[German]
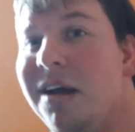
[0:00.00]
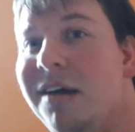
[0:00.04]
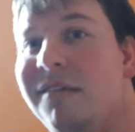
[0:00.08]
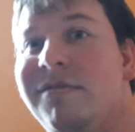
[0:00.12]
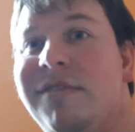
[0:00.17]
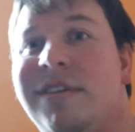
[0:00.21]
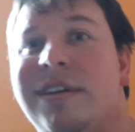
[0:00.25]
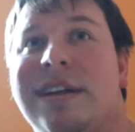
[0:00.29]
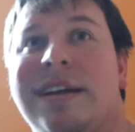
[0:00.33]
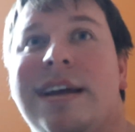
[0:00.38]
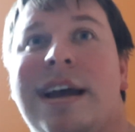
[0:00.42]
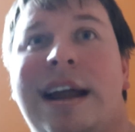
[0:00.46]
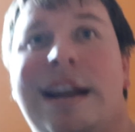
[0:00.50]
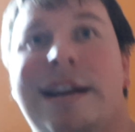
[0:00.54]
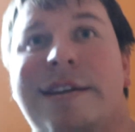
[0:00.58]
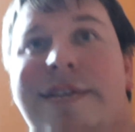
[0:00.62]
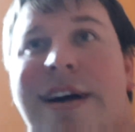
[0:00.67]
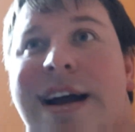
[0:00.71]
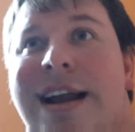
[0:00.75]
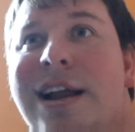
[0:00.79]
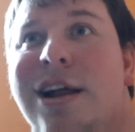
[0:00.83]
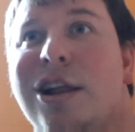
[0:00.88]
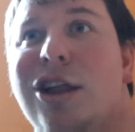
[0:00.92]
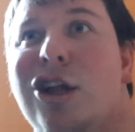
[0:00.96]
wenn keine
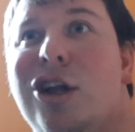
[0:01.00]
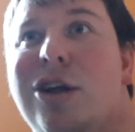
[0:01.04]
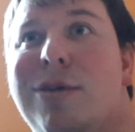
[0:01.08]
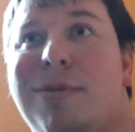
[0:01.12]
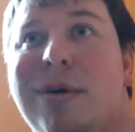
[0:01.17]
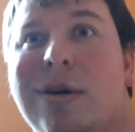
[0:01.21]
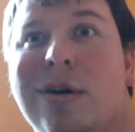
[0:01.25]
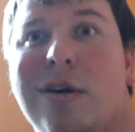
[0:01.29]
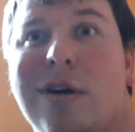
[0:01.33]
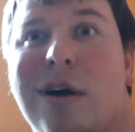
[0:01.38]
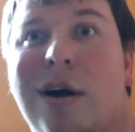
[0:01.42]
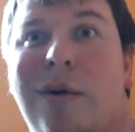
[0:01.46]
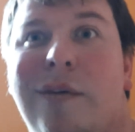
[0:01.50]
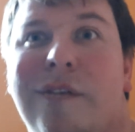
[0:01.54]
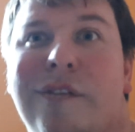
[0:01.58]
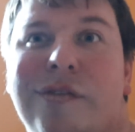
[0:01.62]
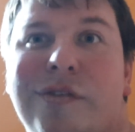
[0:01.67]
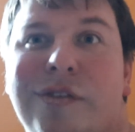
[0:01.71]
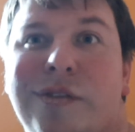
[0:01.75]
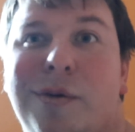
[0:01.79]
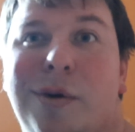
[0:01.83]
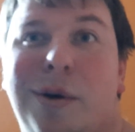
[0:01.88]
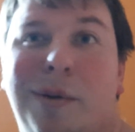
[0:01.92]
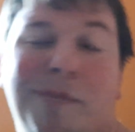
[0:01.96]
Weihnachtsstimmung
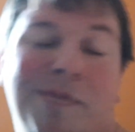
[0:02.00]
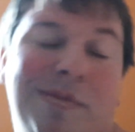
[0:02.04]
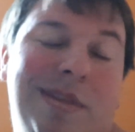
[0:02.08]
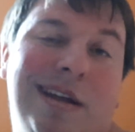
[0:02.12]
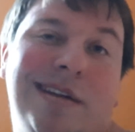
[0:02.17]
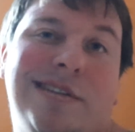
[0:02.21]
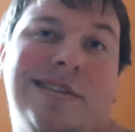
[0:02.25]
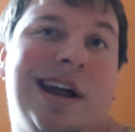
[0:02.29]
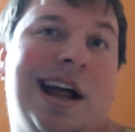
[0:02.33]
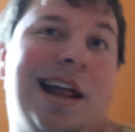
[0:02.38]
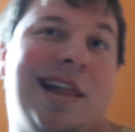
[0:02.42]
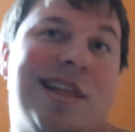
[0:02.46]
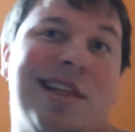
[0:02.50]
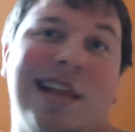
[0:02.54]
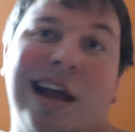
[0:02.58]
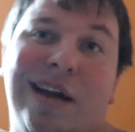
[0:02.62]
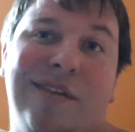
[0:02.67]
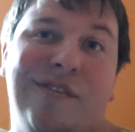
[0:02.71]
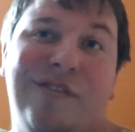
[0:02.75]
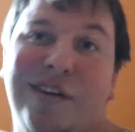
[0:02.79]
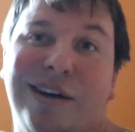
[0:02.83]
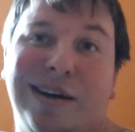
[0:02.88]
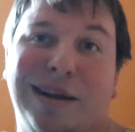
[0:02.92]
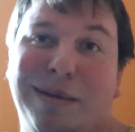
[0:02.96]
aufkommt, dann tanzt
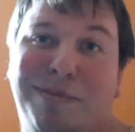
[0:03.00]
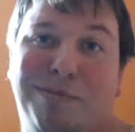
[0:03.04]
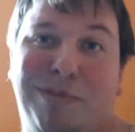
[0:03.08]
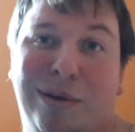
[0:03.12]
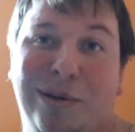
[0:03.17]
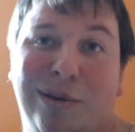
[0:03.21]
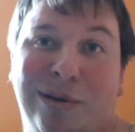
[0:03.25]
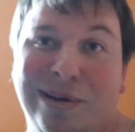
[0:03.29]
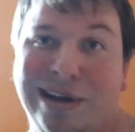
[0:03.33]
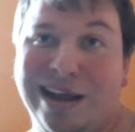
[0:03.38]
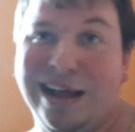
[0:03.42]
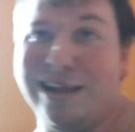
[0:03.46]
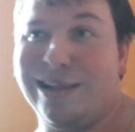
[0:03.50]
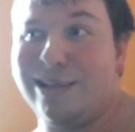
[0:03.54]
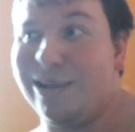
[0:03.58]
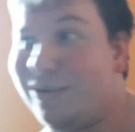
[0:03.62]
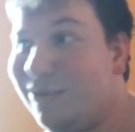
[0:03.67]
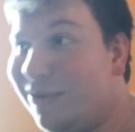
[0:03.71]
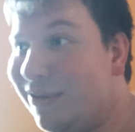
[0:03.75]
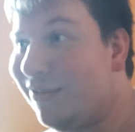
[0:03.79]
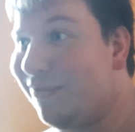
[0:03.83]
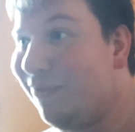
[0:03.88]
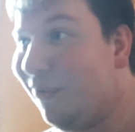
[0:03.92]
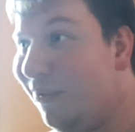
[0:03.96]
einfach eine Bolognese
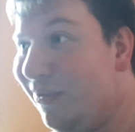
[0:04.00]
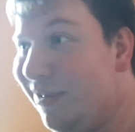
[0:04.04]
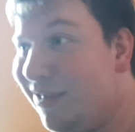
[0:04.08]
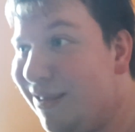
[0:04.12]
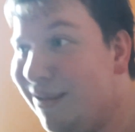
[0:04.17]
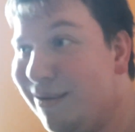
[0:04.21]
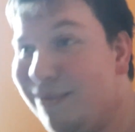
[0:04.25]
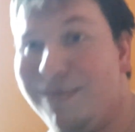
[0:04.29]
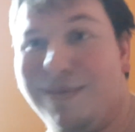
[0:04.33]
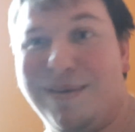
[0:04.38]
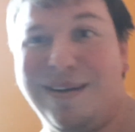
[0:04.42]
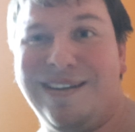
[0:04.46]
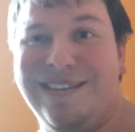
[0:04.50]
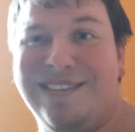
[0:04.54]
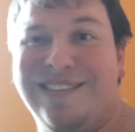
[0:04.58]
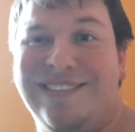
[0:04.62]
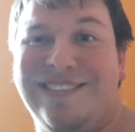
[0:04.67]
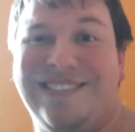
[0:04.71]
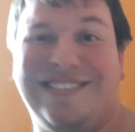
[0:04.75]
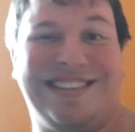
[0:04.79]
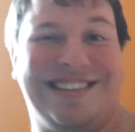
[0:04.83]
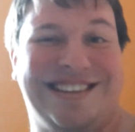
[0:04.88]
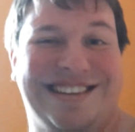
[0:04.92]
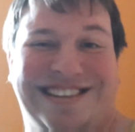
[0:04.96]
durchs Wohnzimmer
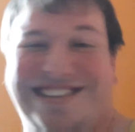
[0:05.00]
und